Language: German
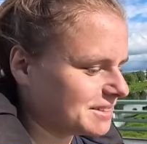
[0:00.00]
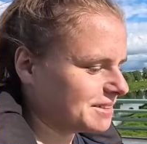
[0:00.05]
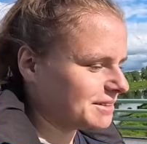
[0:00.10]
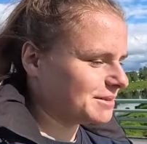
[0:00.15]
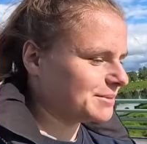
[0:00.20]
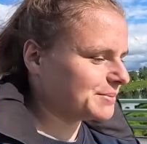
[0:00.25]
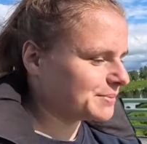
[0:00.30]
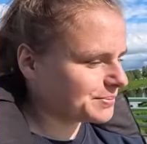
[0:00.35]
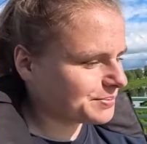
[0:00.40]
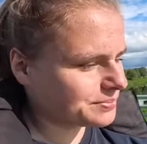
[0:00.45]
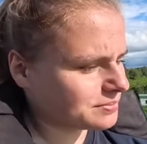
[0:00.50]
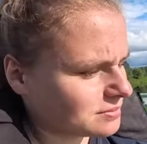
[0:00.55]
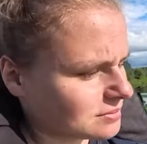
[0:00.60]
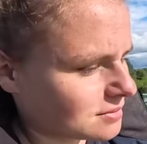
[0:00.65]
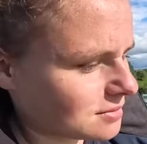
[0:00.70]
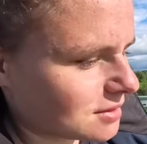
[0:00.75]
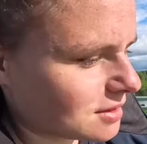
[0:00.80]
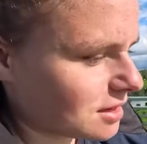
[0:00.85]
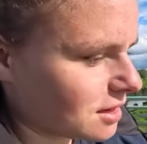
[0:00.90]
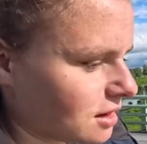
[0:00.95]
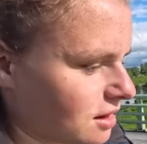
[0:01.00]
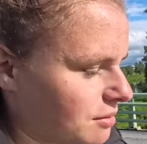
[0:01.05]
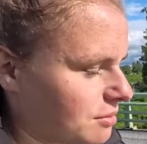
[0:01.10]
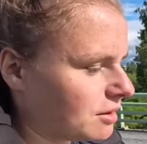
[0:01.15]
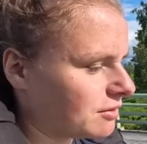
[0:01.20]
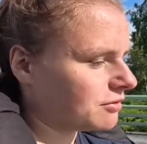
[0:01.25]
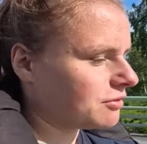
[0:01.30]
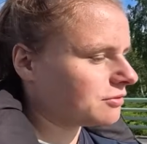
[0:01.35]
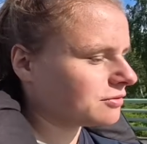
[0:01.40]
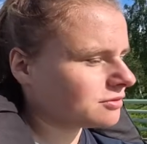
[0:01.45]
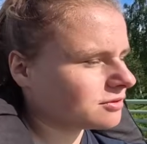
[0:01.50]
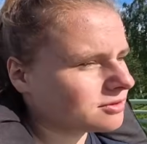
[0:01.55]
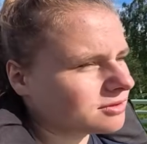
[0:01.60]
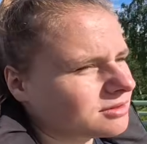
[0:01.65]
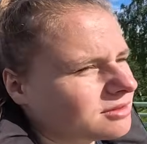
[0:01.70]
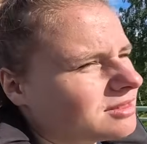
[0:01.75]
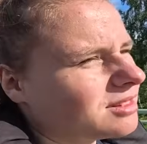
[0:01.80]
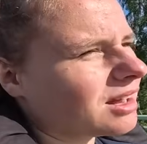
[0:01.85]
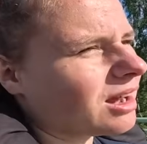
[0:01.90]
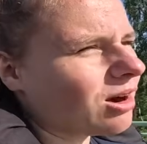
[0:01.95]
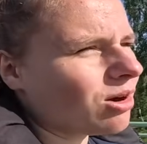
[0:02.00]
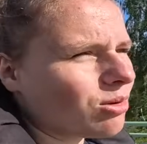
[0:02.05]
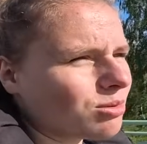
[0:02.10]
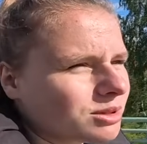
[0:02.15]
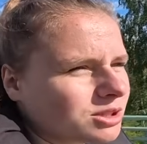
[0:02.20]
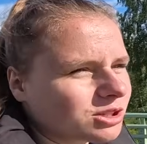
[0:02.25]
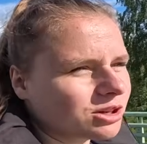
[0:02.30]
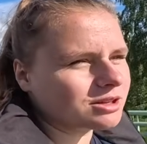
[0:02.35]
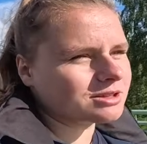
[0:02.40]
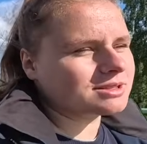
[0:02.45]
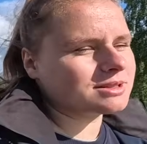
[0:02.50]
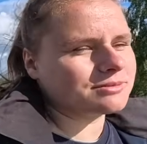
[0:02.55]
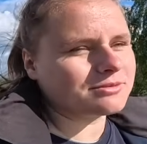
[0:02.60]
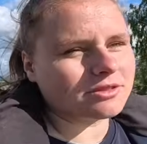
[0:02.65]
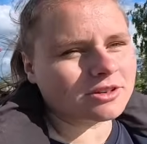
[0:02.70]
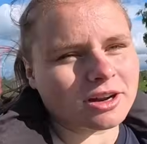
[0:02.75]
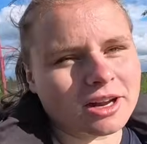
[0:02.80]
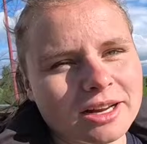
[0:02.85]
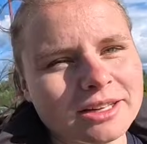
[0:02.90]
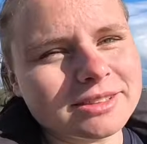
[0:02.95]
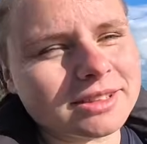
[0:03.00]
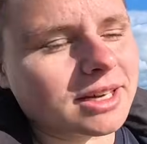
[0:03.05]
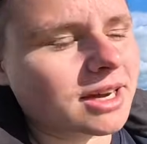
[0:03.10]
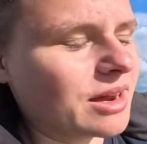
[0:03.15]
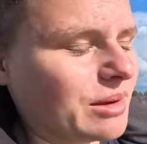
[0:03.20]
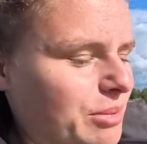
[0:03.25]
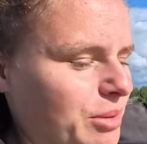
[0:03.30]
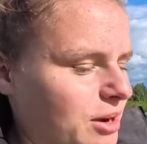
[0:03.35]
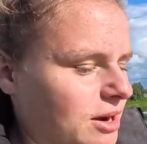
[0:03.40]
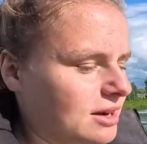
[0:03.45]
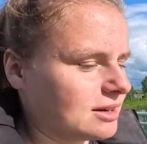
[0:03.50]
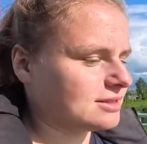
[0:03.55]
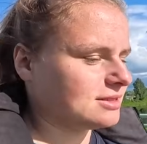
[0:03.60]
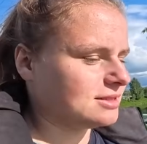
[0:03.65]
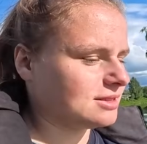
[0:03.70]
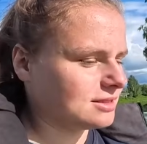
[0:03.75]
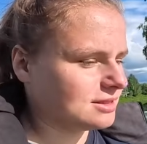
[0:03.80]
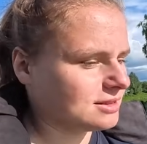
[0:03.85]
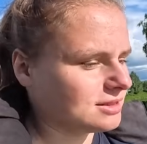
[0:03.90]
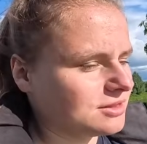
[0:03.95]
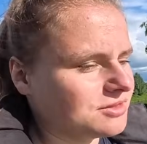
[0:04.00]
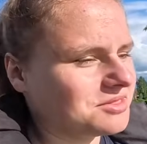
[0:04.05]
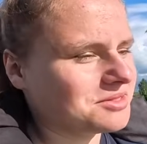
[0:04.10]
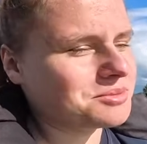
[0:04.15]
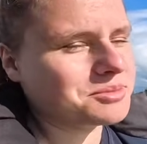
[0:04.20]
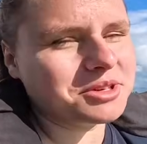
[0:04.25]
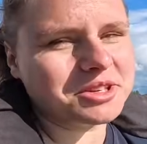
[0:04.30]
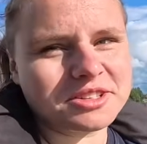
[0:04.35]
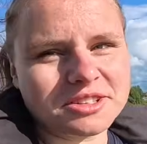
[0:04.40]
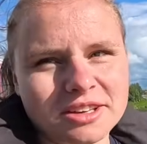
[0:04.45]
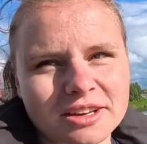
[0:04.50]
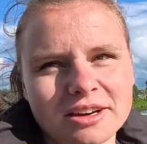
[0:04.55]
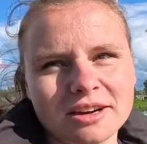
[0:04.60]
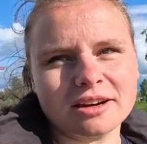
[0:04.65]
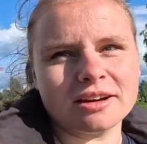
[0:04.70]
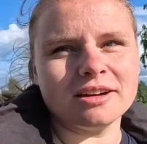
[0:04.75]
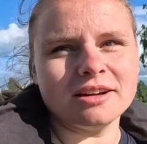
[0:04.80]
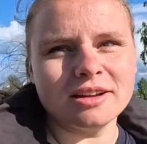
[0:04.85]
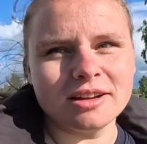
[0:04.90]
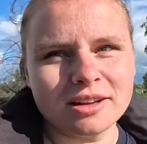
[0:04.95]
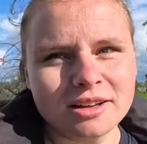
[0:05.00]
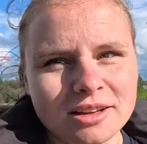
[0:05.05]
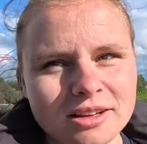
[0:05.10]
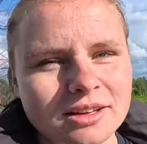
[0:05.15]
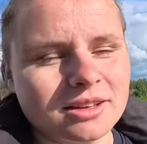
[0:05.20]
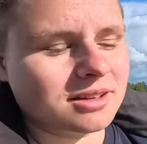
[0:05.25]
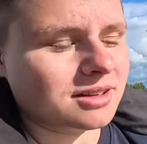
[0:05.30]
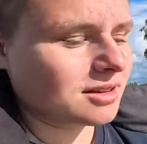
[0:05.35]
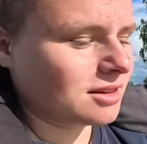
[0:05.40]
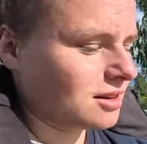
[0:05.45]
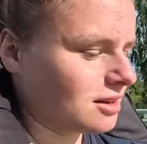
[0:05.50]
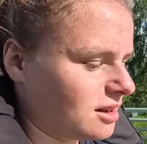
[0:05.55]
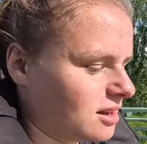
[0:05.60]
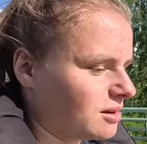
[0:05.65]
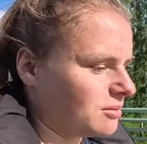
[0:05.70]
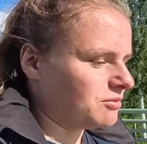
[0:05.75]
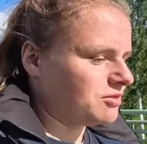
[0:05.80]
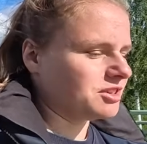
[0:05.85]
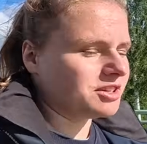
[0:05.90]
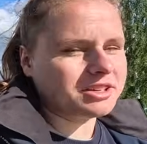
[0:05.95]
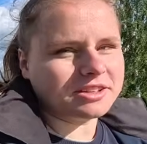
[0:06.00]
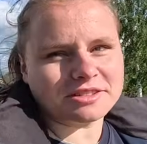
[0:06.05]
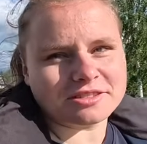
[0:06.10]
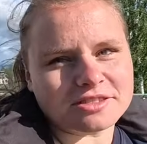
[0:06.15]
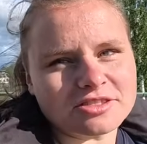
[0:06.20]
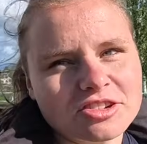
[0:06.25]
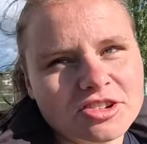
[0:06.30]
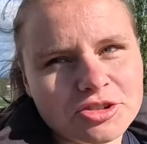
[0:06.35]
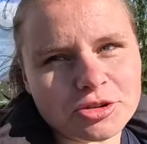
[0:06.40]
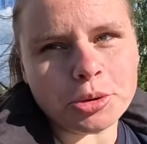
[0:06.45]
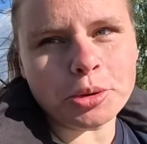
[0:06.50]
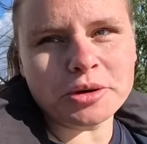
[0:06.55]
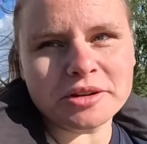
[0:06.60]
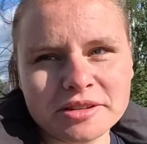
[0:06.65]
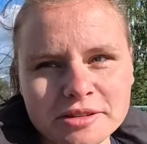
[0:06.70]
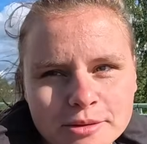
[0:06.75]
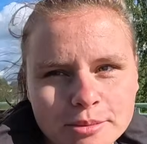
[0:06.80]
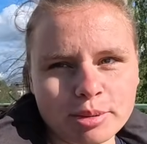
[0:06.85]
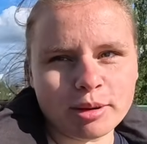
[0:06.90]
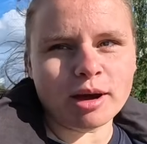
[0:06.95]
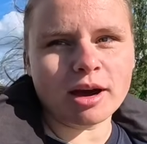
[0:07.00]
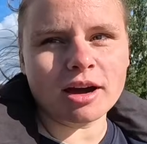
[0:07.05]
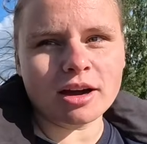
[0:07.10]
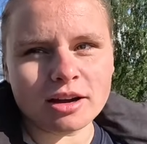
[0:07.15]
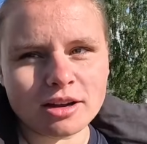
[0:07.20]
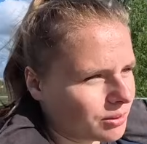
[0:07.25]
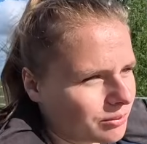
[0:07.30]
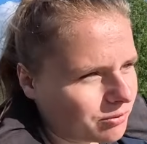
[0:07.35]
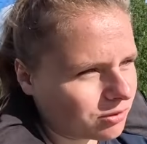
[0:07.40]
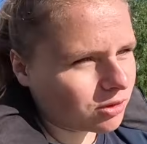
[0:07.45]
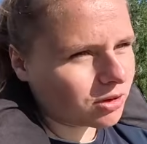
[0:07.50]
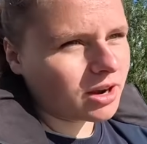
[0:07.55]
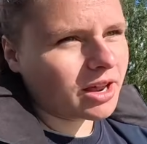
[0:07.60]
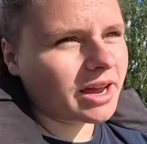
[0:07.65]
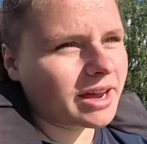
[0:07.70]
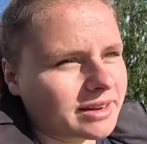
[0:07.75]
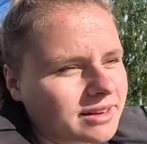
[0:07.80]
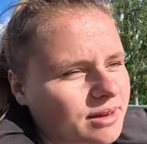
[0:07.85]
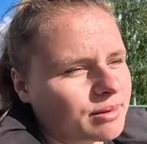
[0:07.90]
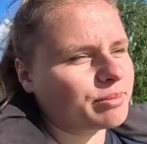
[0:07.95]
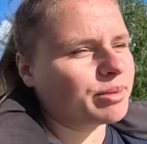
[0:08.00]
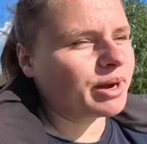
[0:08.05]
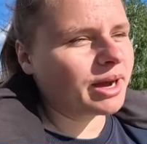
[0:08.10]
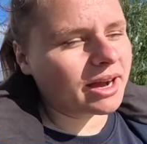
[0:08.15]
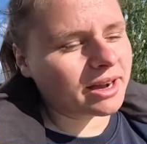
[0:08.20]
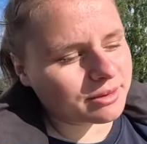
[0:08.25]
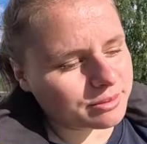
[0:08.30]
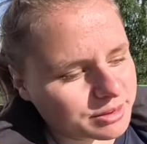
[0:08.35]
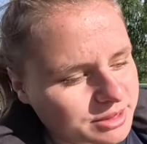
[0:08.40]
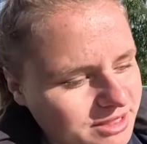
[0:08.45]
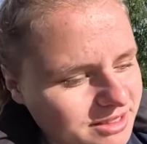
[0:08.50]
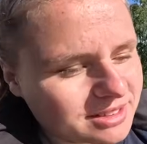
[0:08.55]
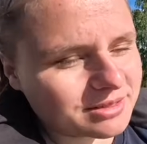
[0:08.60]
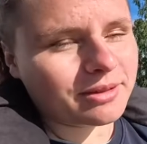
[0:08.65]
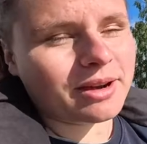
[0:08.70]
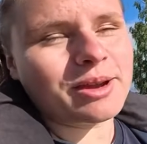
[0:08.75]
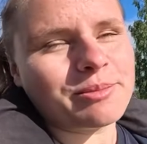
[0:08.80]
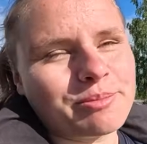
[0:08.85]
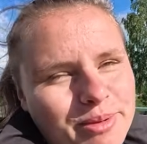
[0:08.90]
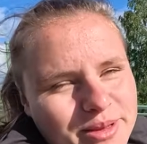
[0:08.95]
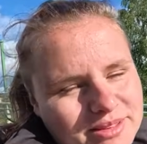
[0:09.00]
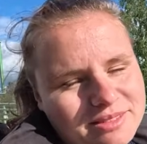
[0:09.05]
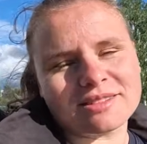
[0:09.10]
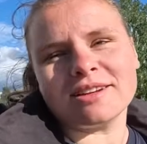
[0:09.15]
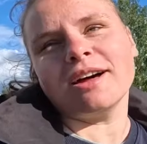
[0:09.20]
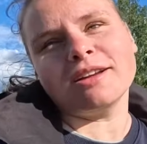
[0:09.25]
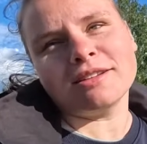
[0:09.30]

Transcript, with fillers: ähm, aber glaube trotzdem von allen drei Parks jetzt hier für mich der am wenigsten schönste Park, obwohl er der Park mit den zweitbesten